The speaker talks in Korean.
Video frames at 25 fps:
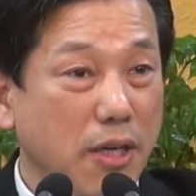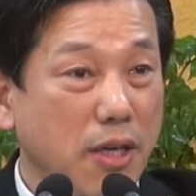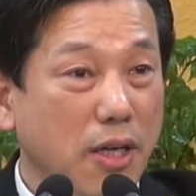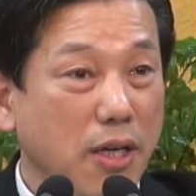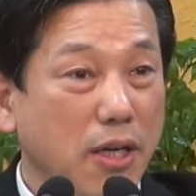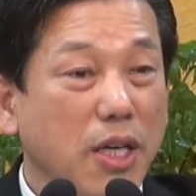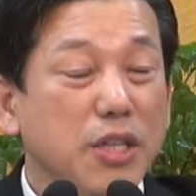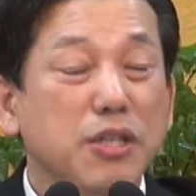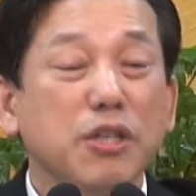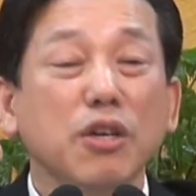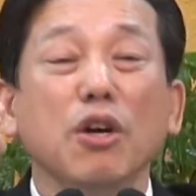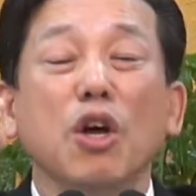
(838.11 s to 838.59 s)

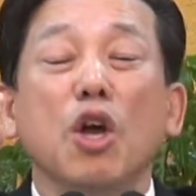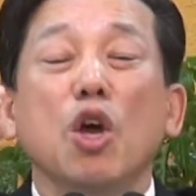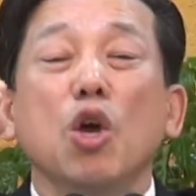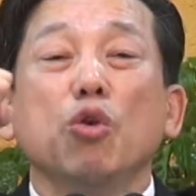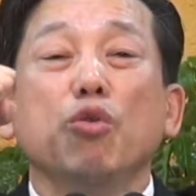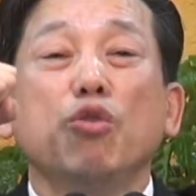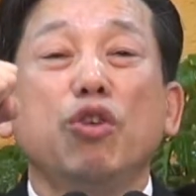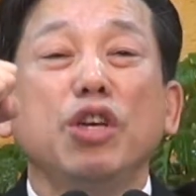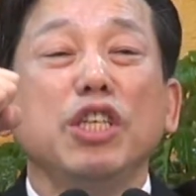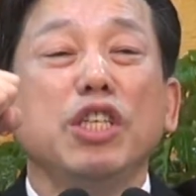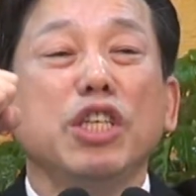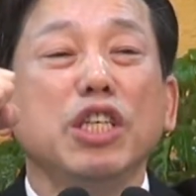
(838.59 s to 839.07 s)
그래서
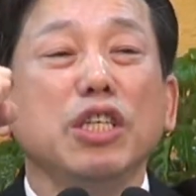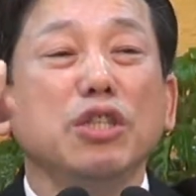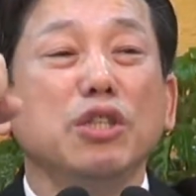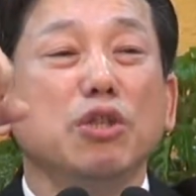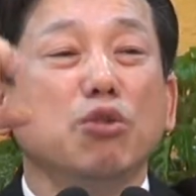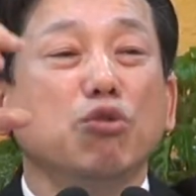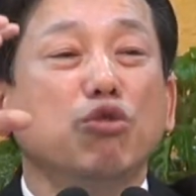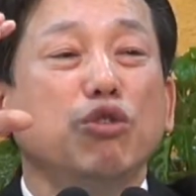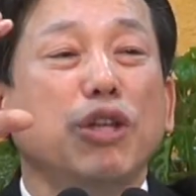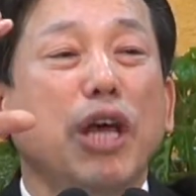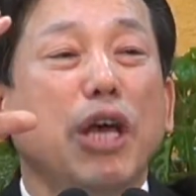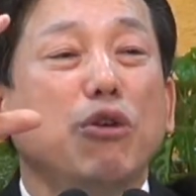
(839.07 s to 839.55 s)
귀신은
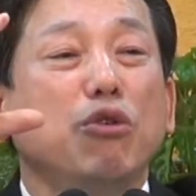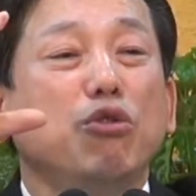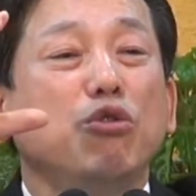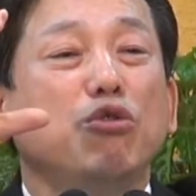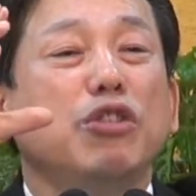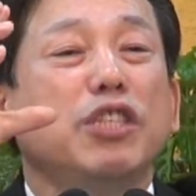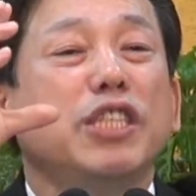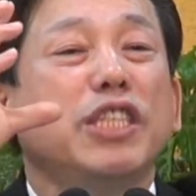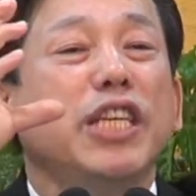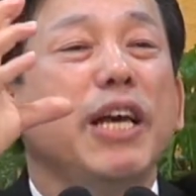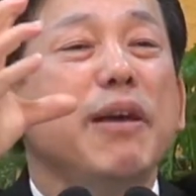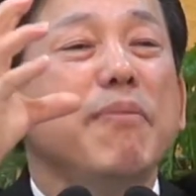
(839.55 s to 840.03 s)
우리의
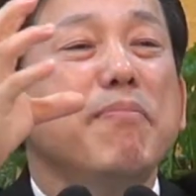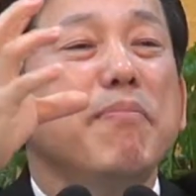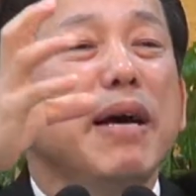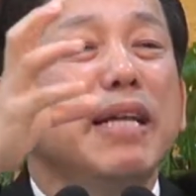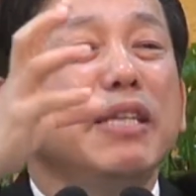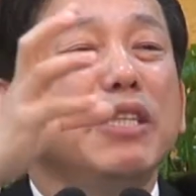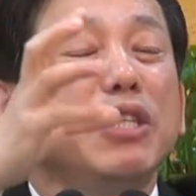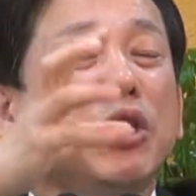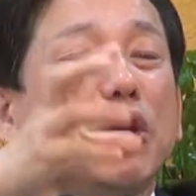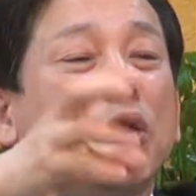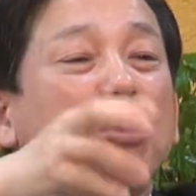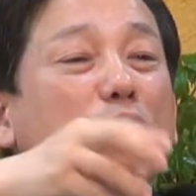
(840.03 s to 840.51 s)

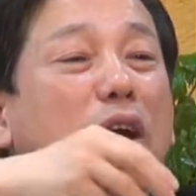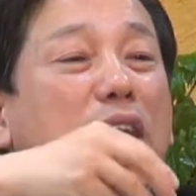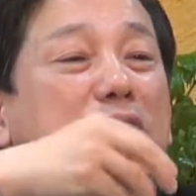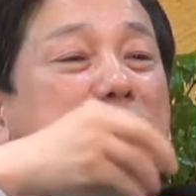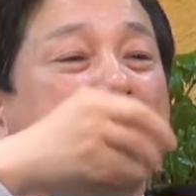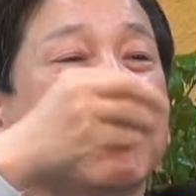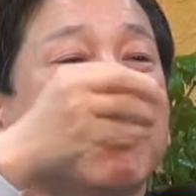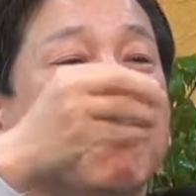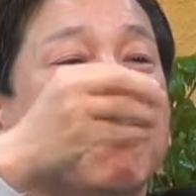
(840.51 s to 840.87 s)
육체만 들어와서